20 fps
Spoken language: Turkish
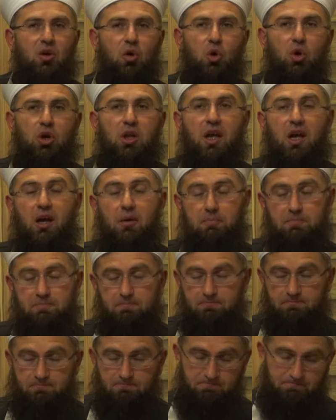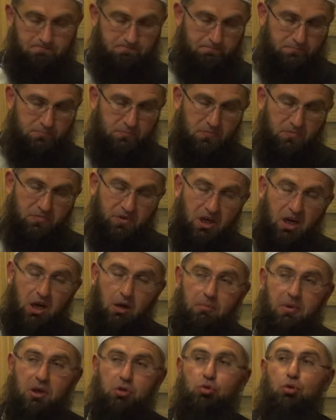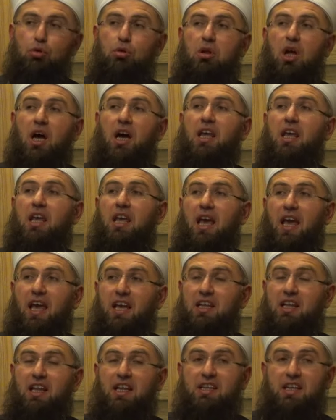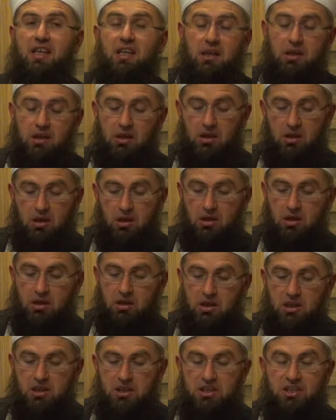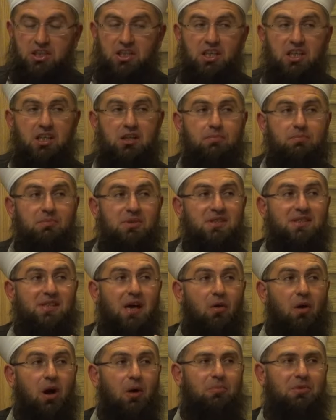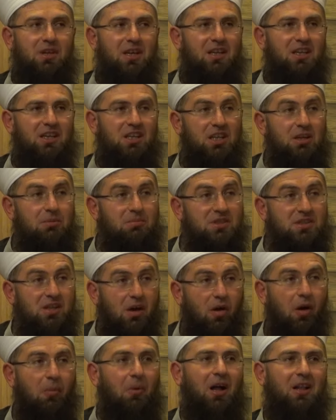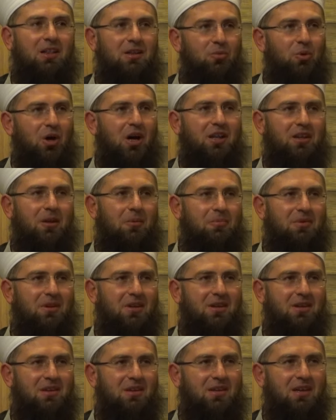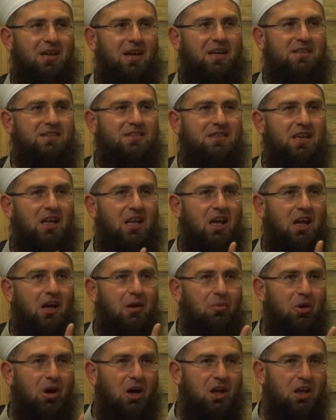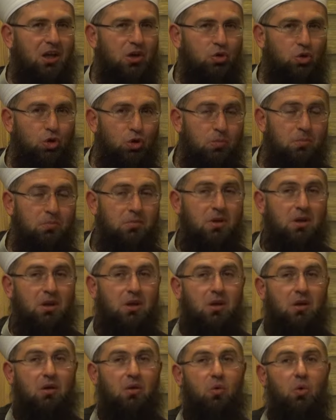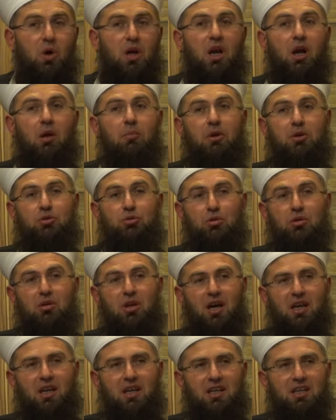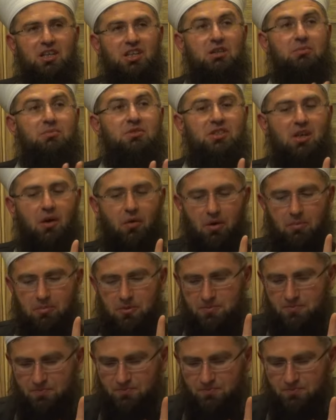Oraya ve rahmetullahi ekledi. 20 sevap dedi. 20 sevap aldı bu adam. Esselamu aleykum ve rahmetullahi. 20 sevap.